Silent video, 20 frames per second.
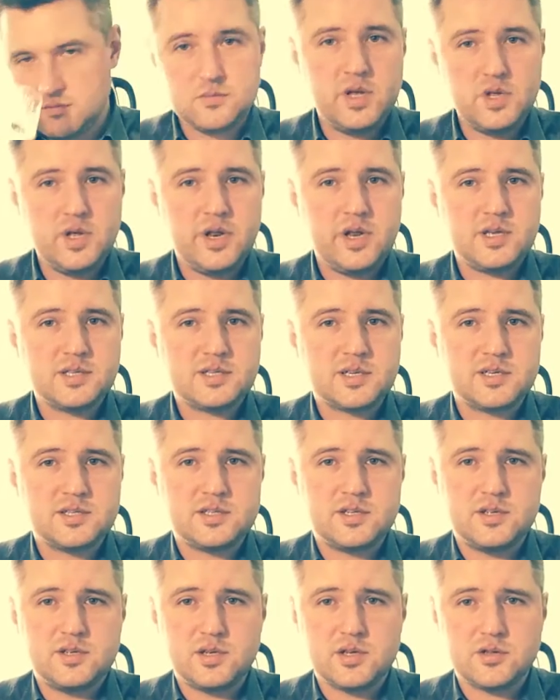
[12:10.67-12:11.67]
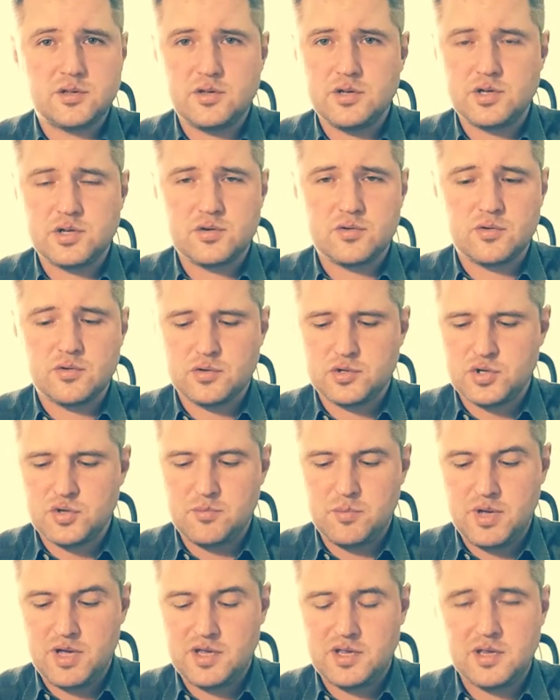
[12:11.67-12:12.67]
Ни резкости нет, ничего.
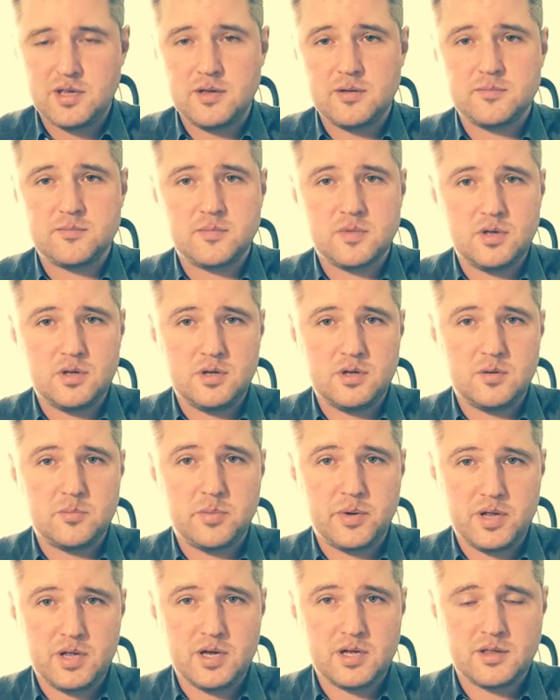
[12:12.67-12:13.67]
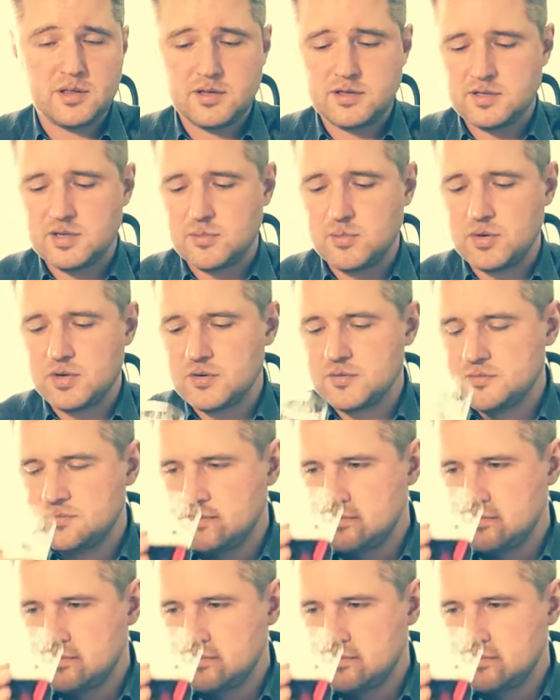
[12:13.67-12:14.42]
Очень мягкий и приятный запах.